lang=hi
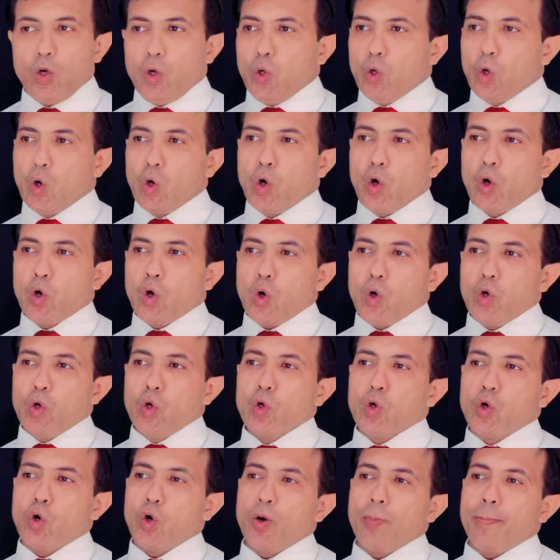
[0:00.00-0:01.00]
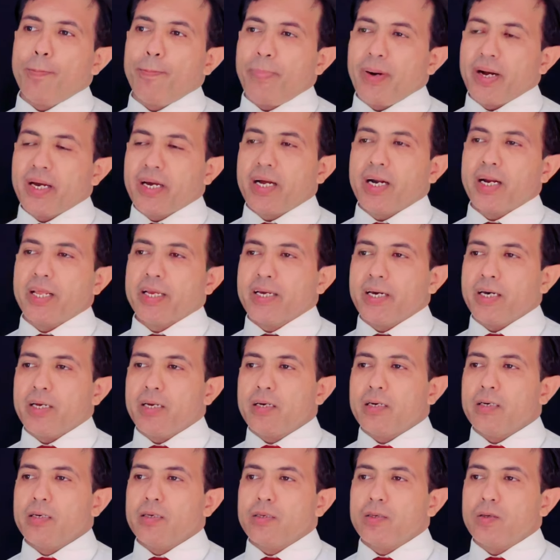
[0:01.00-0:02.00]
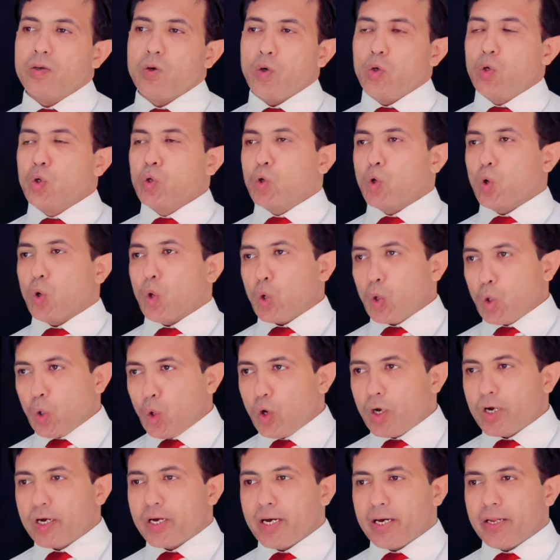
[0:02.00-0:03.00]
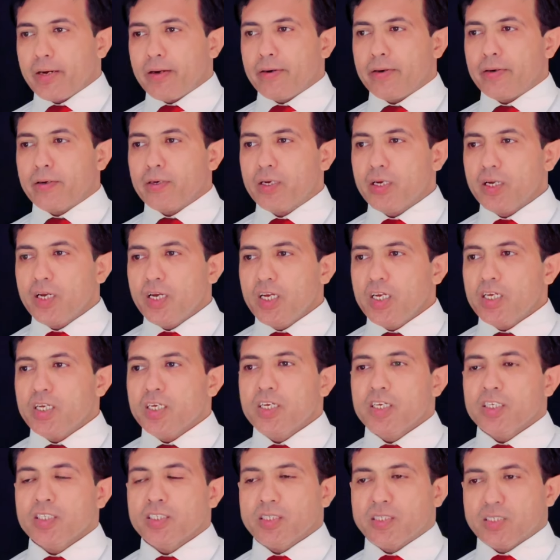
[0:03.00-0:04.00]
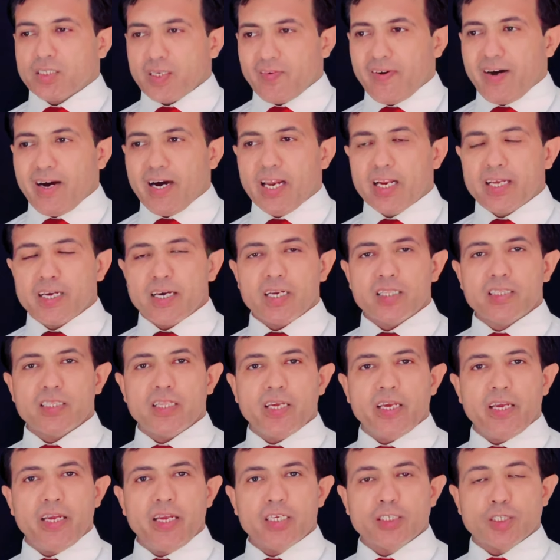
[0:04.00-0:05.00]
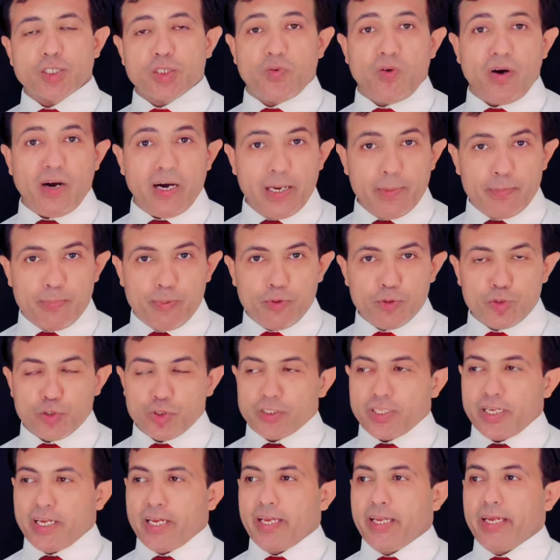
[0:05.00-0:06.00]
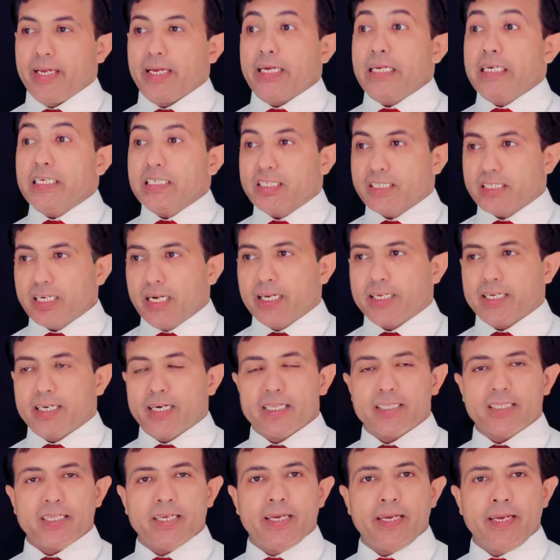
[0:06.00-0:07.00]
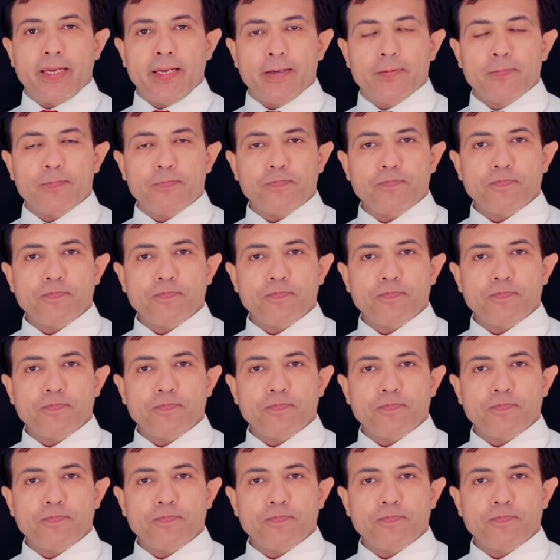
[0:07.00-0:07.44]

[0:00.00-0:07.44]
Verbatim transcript: लोग उनको पकड़कर उनको रोककर सवाल करते हैं सवाल पूछते हैं इंसल्ट करते हैं